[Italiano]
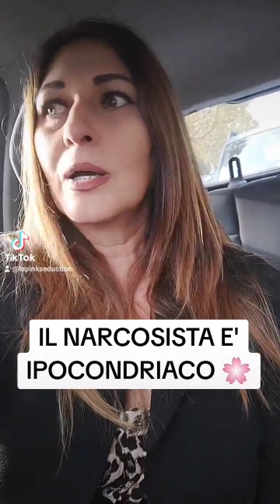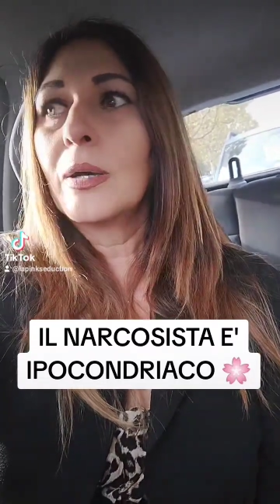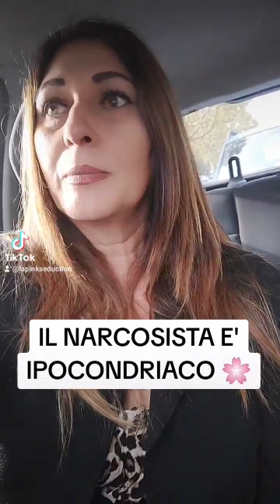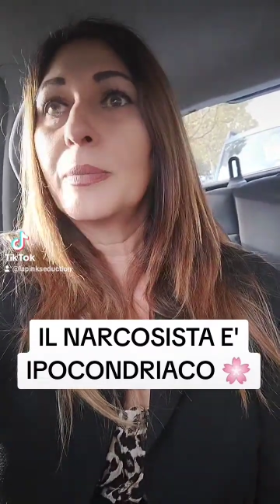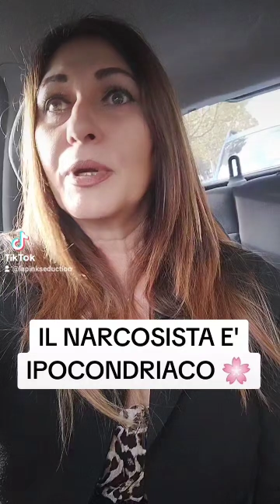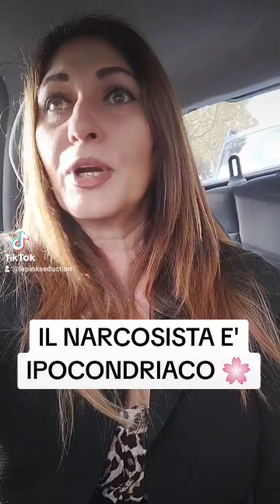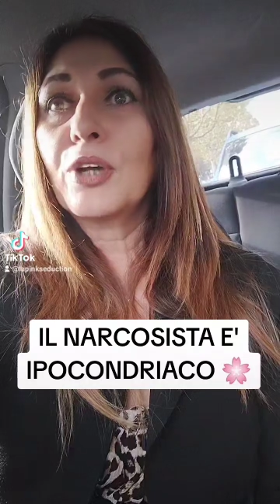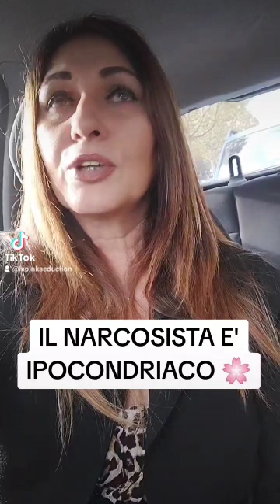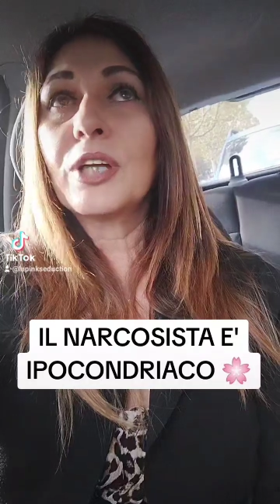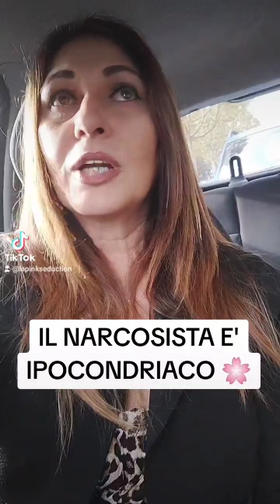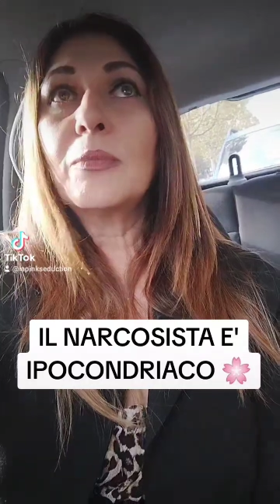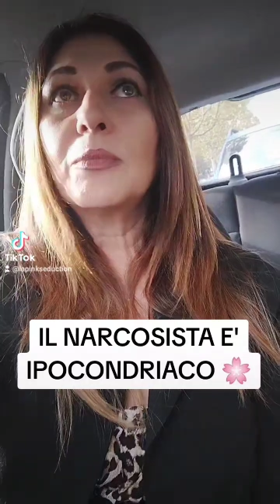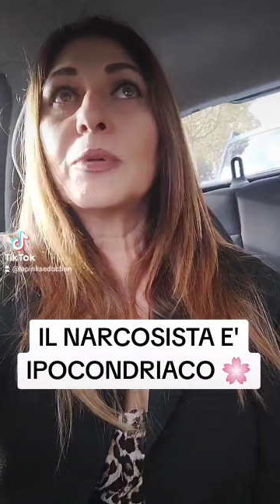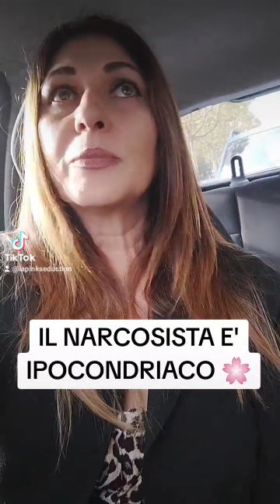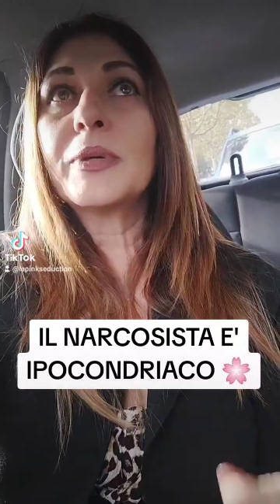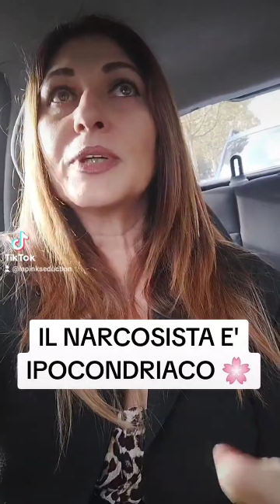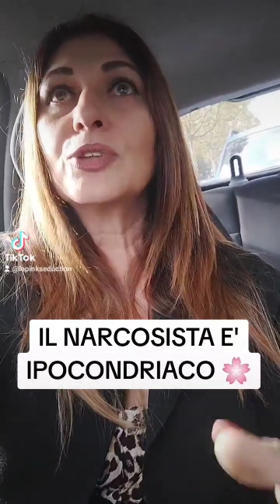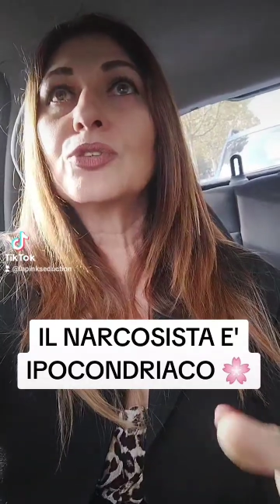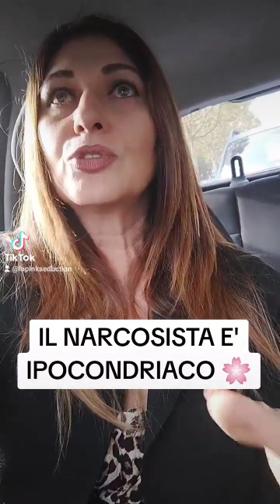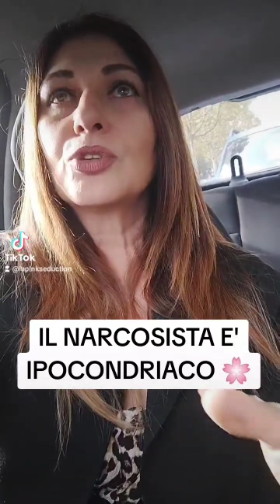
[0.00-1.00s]
Però nel
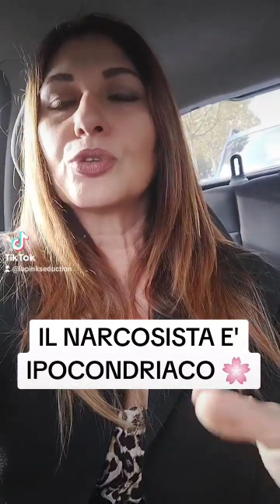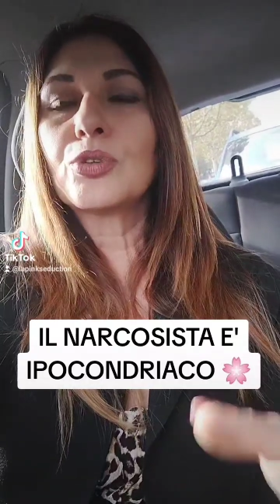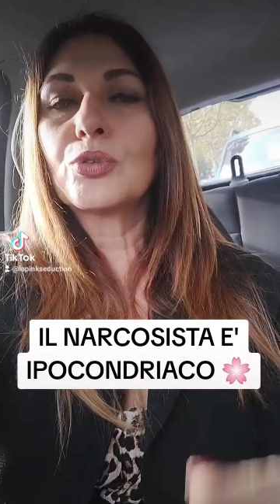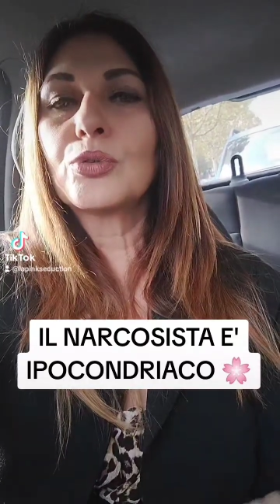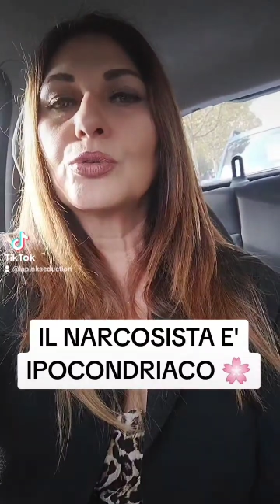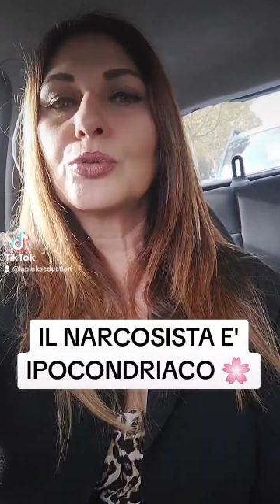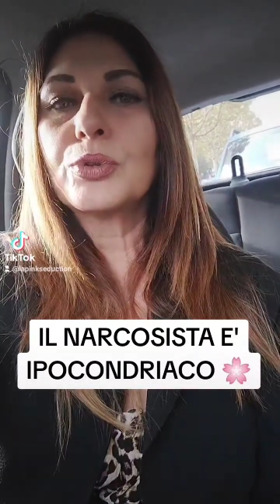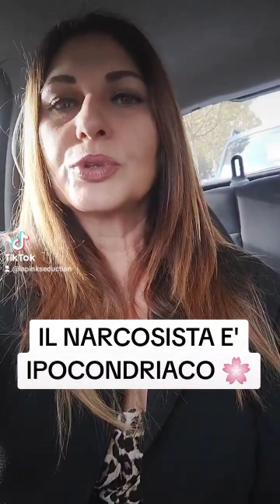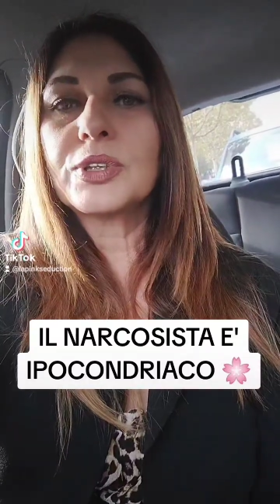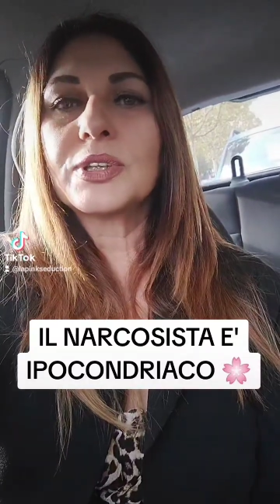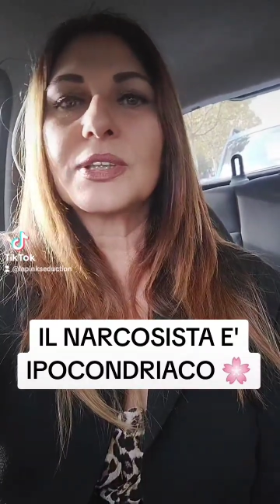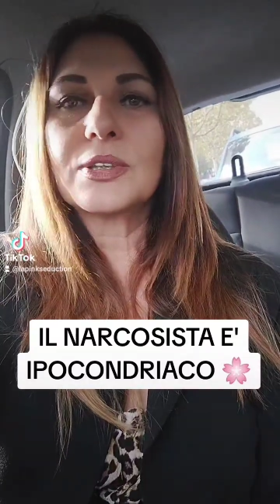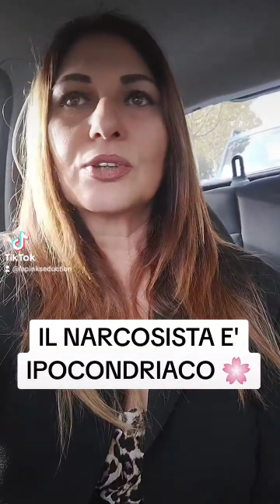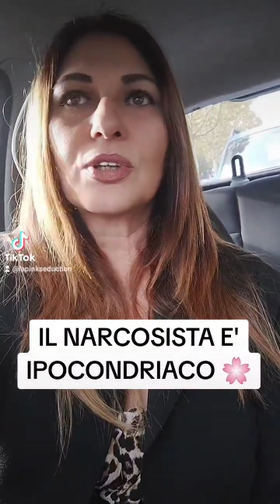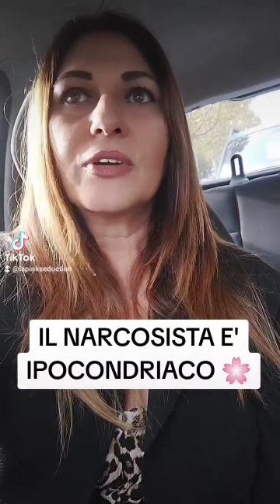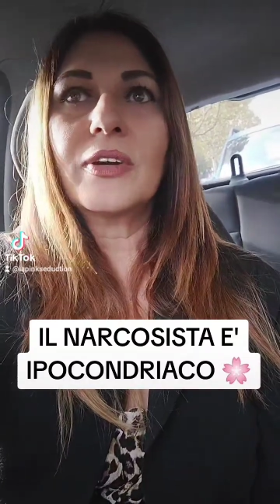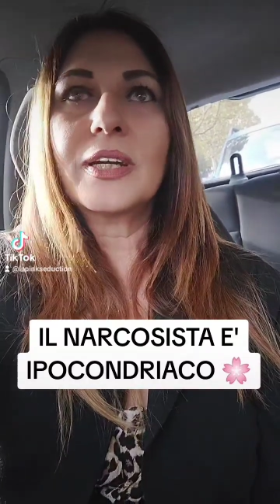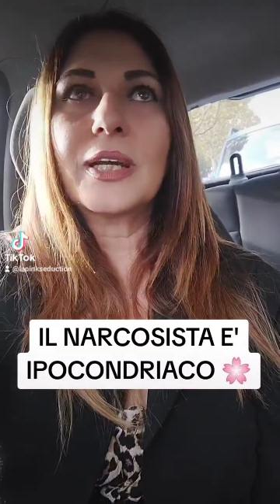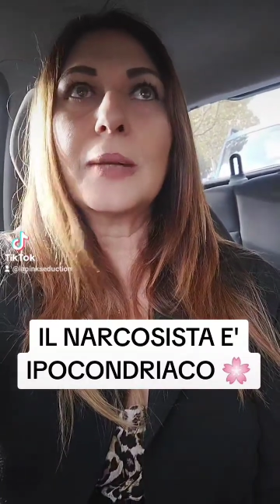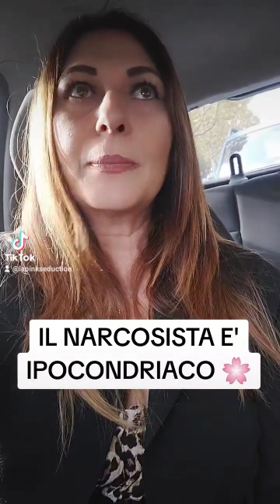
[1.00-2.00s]
momento in cui si
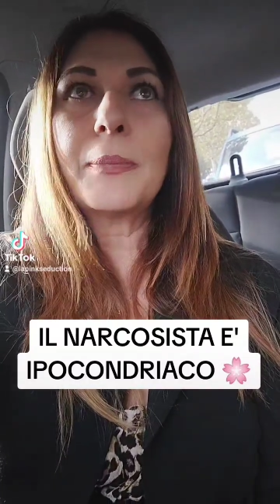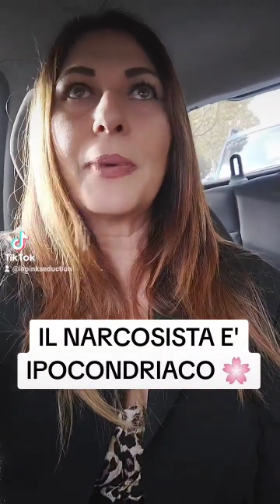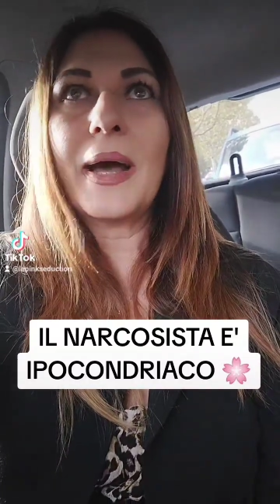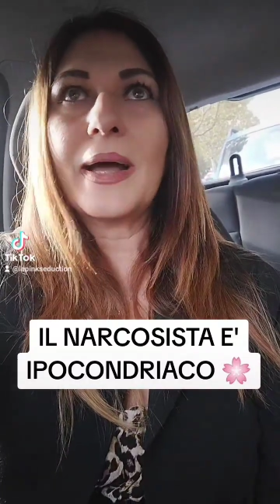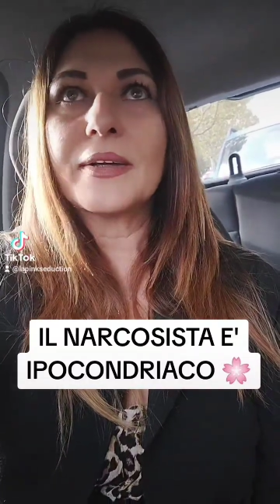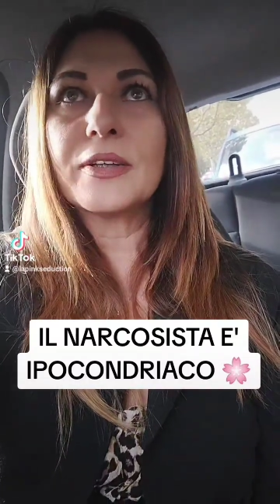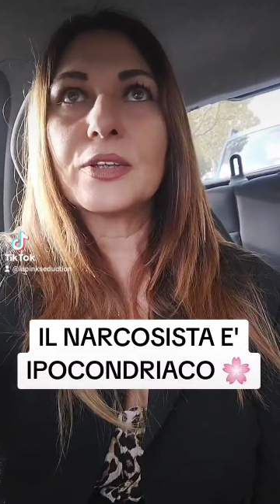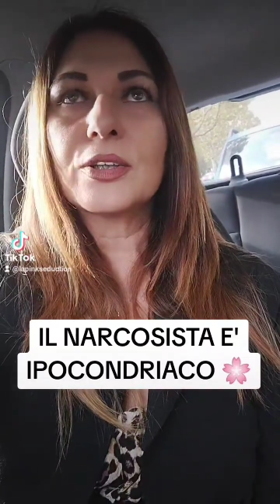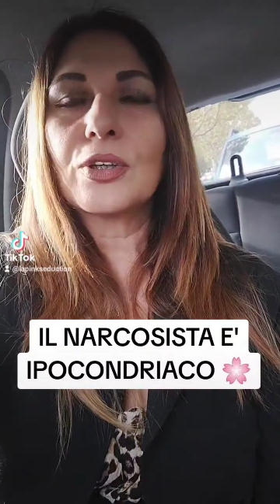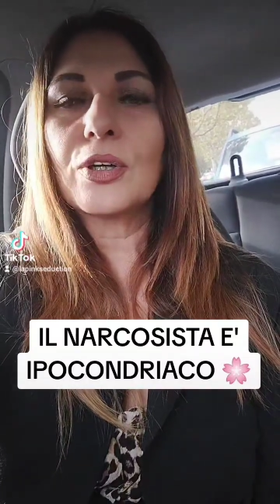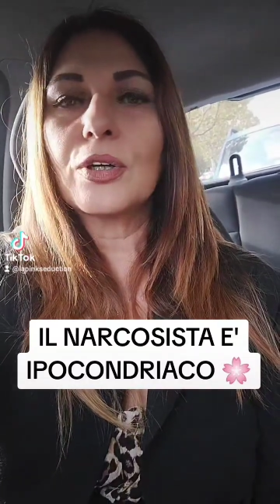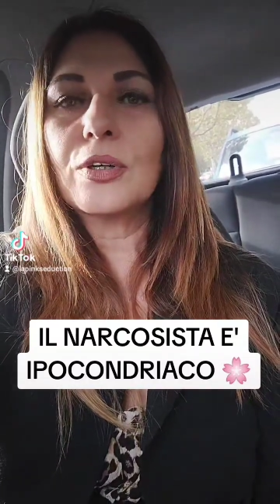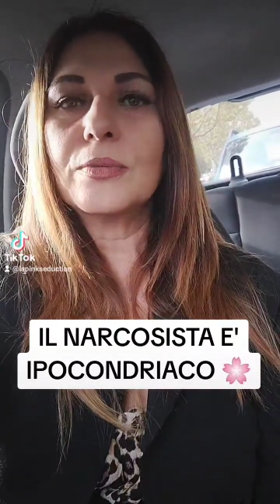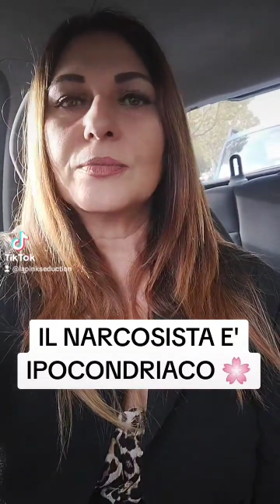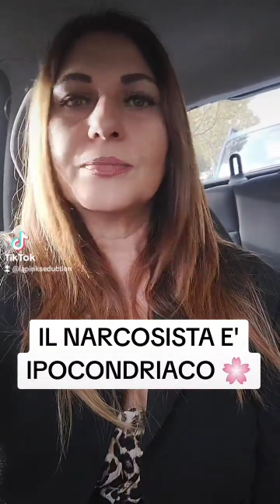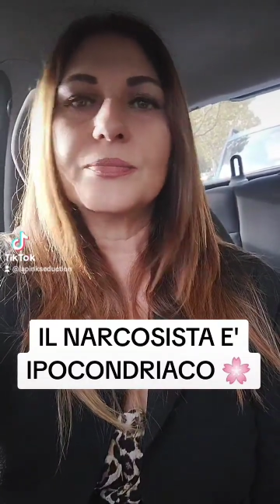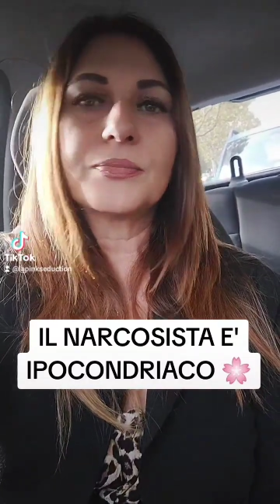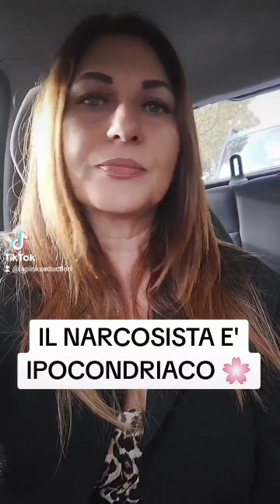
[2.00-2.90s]
trova nel panico